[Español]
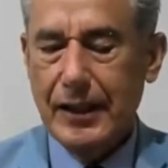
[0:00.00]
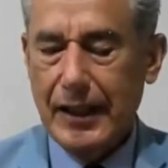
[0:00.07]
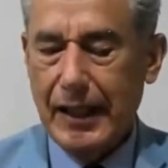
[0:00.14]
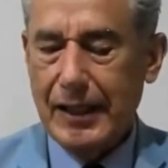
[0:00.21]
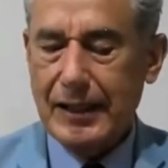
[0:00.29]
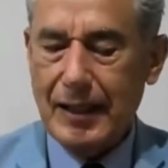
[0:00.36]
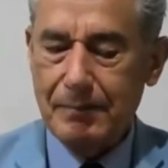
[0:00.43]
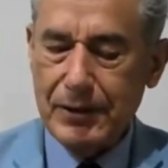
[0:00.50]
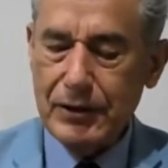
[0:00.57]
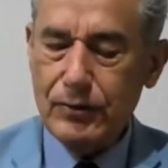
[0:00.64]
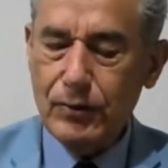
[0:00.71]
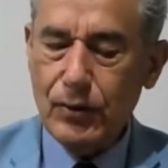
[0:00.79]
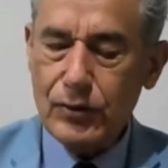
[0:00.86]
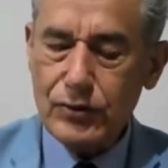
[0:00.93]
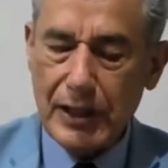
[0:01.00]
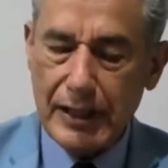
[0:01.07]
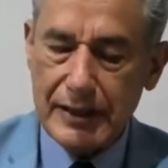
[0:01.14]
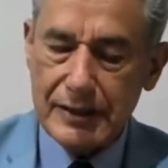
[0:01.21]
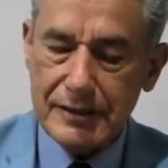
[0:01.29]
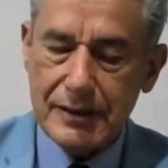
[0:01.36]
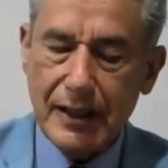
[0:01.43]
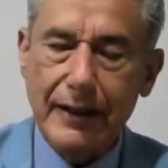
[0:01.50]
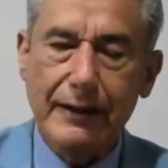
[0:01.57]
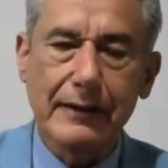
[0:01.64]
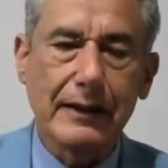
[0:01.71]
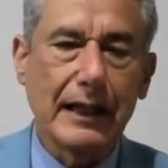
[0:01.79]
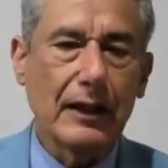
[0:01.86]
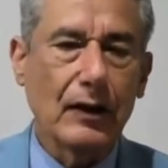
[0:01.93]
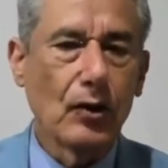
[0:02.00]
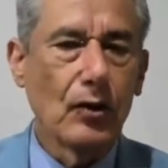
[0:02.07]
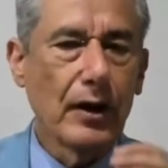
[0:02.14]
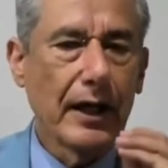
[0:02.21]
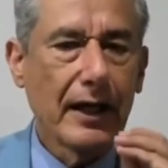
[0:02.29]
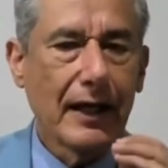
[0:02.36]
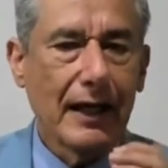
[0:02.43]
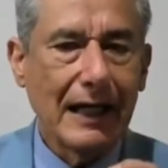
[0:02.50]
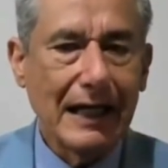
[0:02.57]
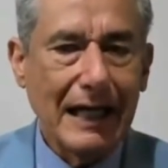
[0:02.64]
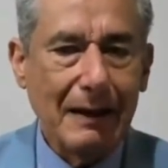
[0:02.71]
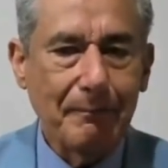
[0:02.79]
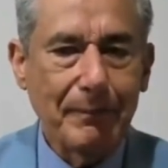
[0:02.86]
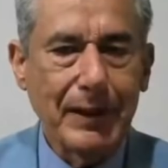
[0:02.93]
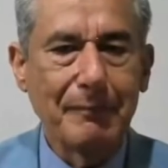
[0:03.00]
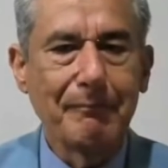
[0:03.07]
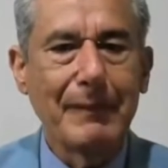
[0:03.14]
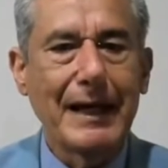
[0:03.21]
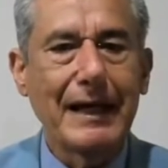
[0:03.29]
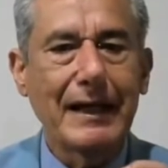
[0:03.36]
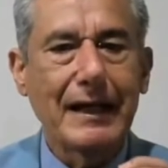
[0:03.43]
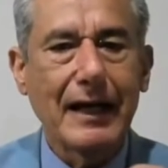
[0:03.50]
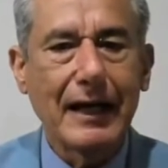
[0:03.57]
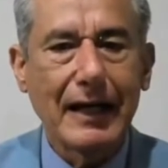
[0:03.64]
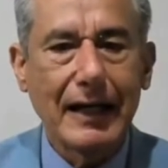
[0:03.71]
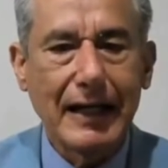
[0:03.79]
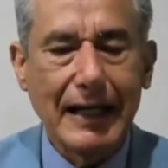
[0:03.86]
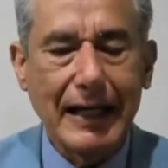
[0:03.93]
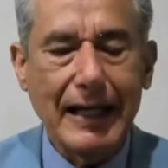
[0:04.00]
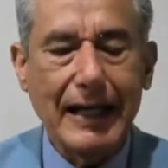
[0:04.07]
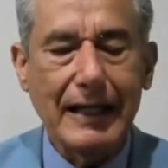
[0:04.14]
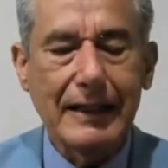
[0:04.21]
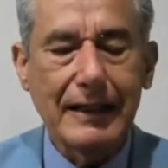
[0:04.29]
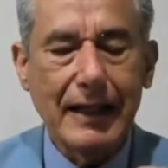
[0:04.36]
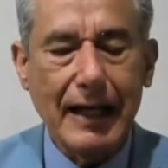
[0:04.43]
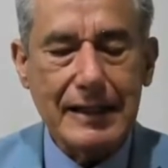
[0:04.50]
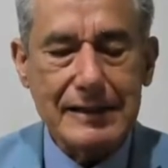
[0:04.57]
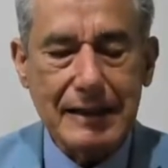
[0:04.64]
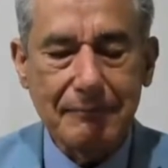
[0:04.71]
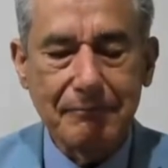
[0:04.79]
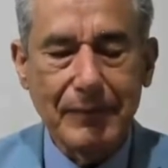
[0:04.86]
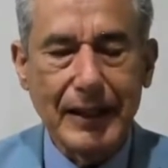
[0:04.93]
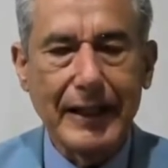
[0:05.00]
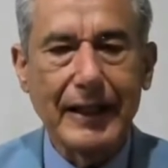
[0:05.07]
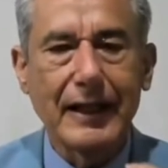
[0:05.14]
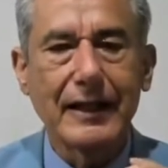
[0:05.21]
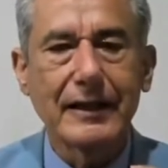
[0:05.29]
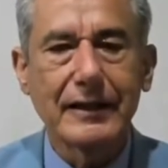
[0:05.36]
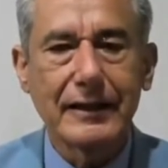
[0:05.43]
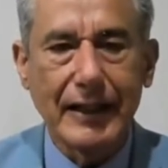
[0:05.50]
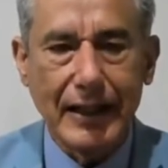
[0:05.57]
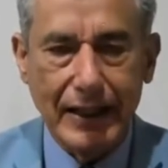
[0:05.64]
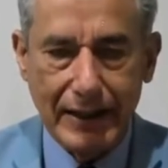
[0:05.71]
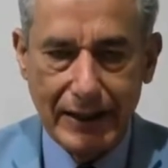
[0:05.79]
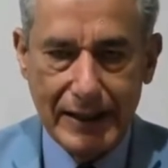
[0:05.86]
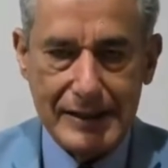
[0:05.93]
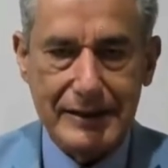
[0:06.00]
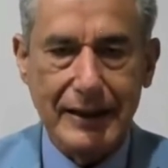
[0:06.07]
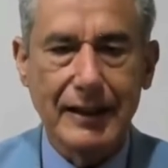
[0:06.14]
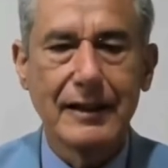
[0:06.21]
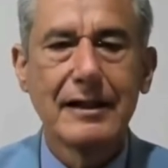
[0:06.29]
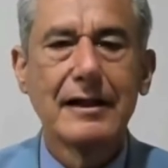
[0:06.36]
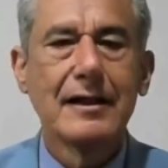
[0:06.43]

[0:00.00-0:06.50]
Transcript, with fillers: El capítulo 6 recoge la primera gran asamblea de la Iglesia